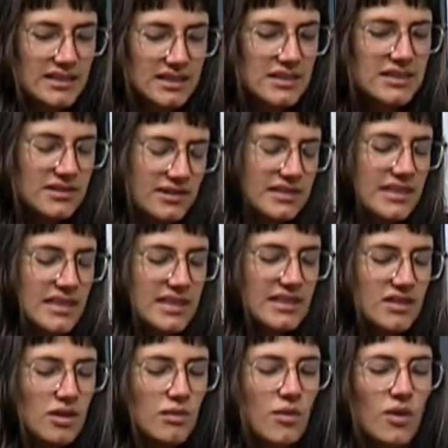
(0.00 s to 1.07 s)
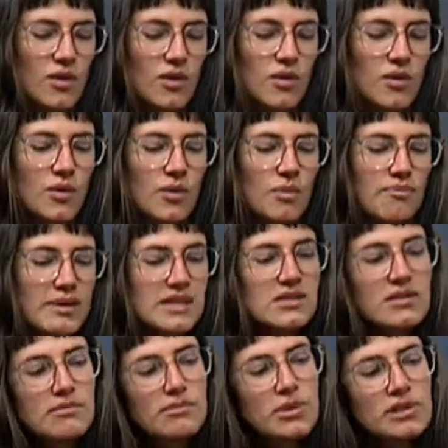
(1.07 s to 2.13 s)
sí es, sí es como un
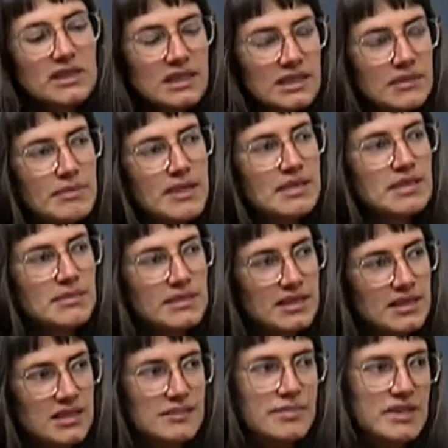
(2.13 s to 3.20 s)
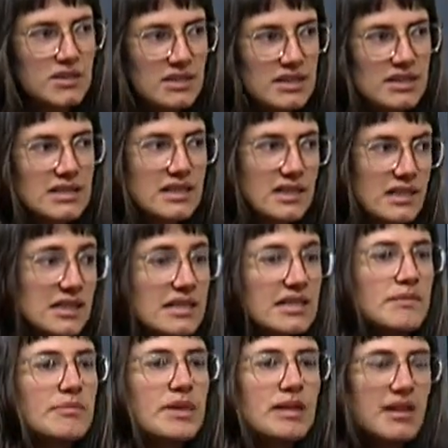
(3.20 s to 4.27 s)
paso importante para saber si las personas están
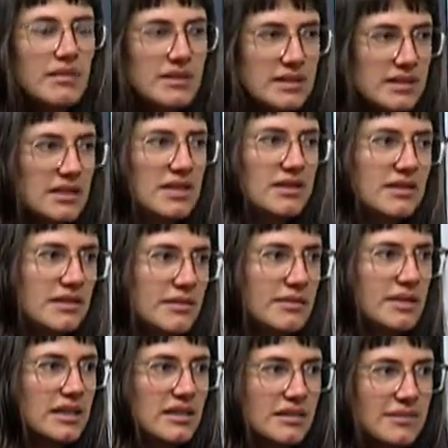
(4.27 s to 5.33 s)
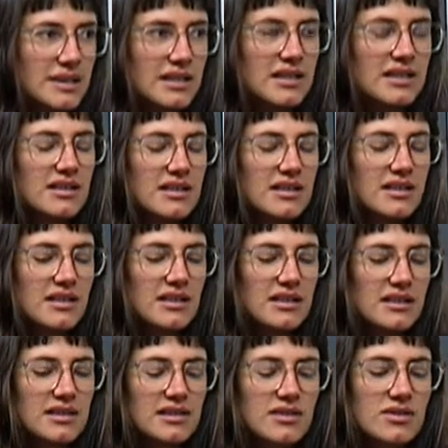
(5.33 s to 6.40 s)
listas para avanzar de nivel a nivel.
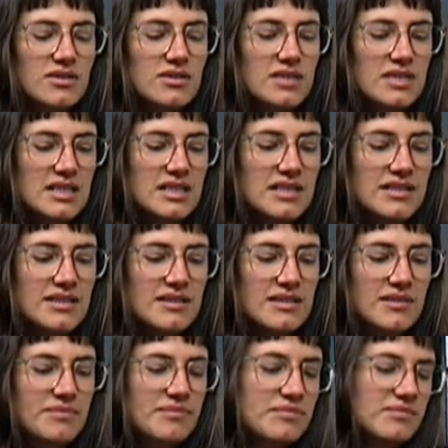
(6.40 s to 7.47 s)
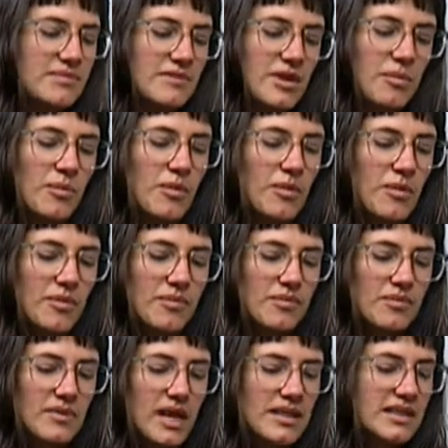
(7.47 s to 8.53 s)
Entonces, mm, como
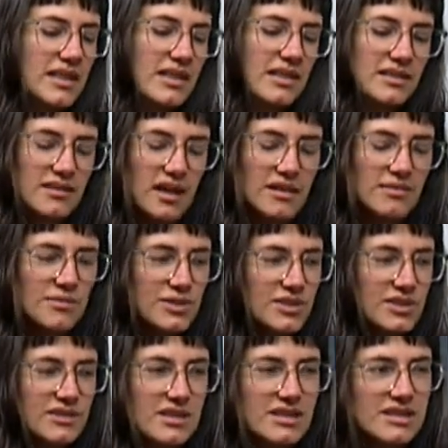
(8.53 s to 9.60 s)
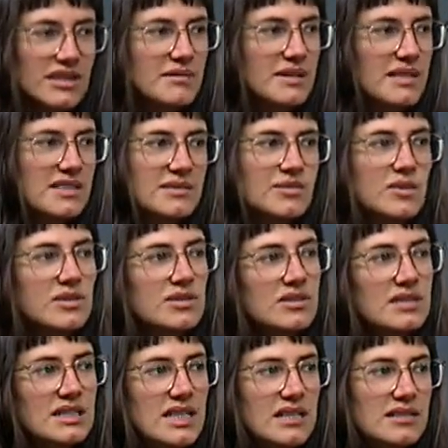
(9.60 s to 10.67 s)
allá hay muchos exámenes y muchos
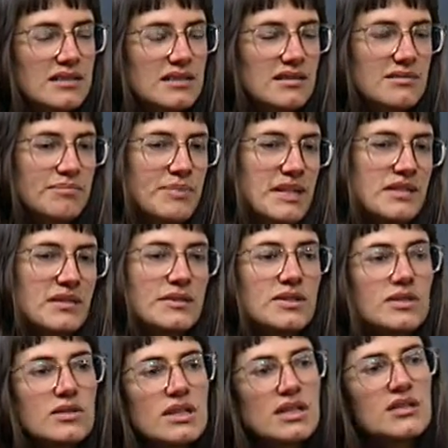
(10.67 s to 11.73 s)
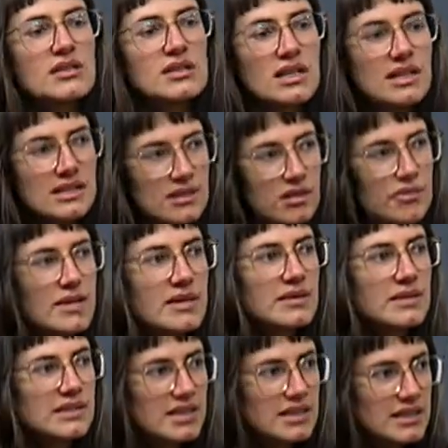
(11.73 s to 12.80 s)
test para saber si un niño está listo para
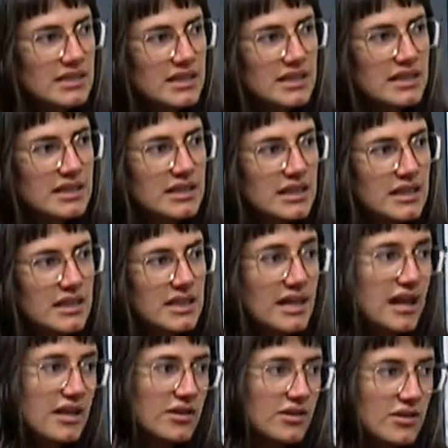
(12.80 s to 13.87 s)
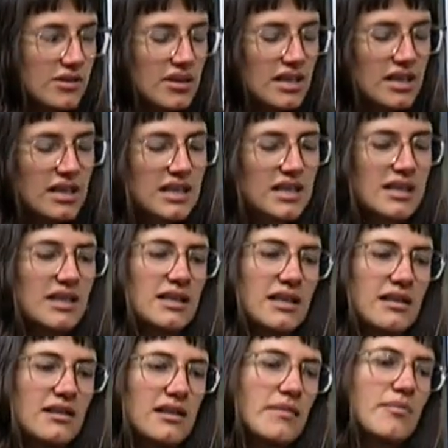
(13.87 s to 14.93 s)
avanzar al siguiente grado,
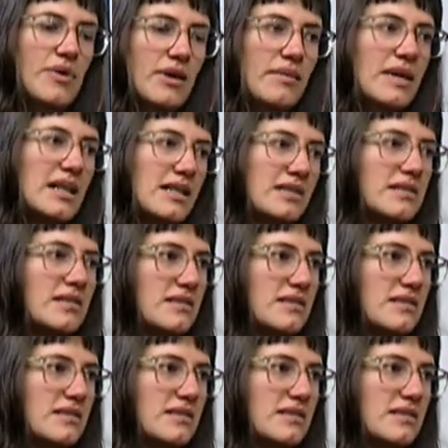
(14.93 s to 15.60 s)
eh, la prueba es